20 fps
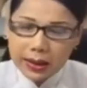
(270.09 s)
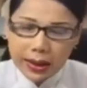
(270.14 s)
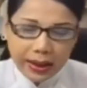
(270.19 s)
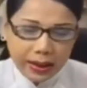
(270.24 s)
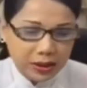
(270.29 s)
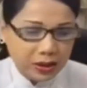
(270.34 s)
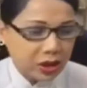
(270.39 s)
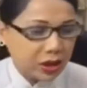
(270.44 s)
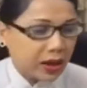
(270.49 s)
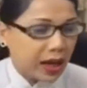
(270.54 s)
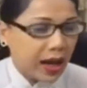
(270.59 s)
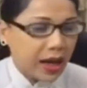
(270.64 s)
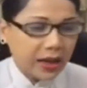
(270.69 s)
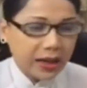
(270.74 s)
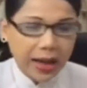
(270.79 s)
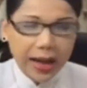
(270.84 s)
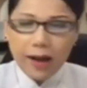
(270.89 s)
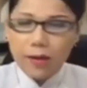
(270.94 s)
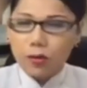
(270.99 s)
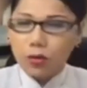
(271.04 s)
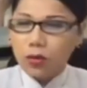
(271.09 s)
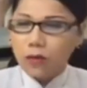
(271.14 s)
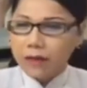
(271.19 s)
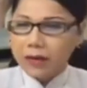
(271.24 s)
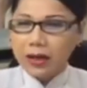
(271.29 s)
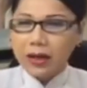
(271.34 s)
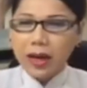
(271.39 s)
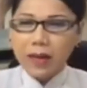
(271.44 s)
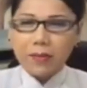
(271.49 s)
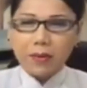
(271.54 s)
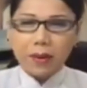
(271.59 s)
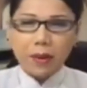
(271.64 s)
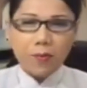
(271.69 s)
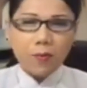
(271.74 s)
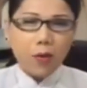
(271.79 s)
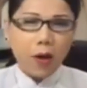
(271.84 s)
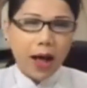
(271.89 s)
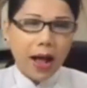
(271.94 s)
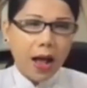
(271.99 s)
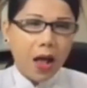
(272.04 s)
cảnh sát nào của Việt Nam
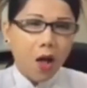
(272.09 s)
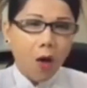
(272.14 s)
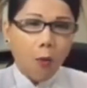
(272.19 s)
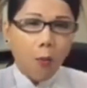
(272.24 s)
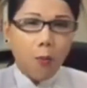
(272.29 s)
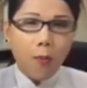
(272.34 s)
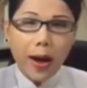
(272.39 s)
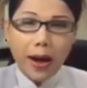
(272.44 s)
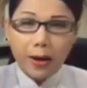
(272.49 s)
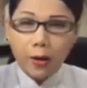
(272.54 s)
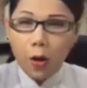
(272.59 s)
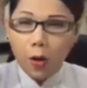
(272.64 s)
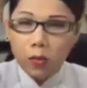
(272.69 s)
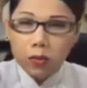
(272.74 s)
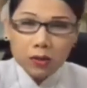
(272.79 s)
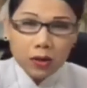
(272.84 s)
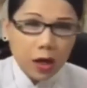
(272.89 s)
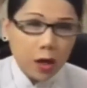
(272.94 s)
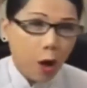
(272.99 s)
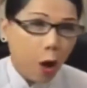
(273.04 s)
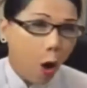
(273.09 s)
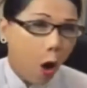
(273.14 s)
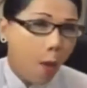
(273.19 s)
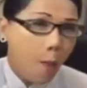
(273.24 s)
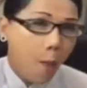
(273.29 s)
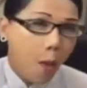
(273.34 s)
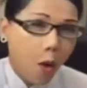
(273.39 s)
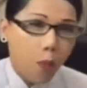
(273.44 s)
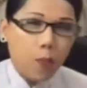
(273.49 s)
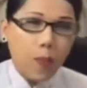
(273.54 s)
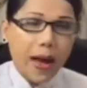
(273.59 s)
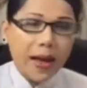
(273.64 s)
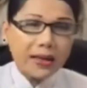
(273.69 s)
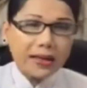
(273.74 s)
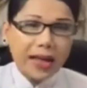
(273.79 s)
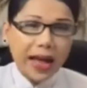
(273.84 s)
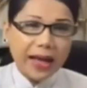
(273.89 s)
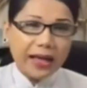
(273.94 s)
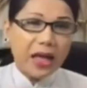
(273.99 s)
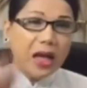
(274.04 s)
Cộng Hòa mà đụng tới họ một bạc
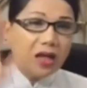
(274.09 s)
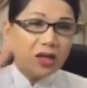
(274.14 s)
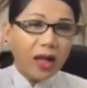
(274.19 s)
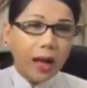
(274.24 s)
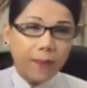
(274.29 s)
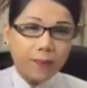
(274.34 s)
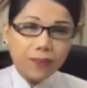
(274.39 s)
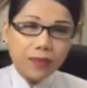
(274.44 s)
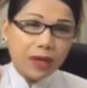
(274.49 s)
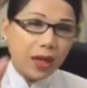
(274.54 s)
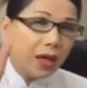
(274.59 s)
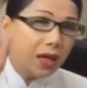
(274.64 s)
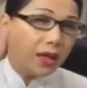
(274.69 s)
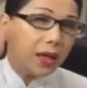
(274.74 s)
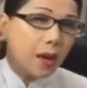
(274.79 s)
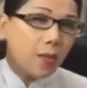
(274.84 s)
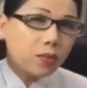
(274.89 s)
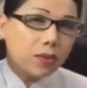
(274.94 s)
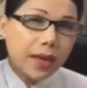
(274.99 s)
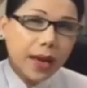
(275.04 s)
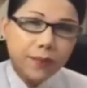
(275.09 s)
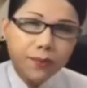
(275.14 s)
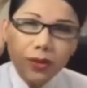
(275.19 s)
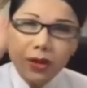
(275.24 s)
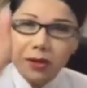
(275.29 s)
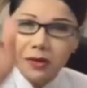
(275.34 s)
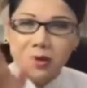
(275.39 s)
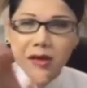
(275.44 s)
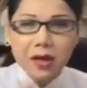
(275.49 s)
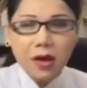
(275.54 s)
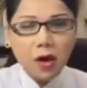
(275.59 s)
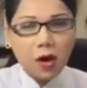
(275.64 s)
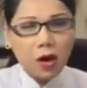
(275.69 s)
tay thậm chí không dám chửi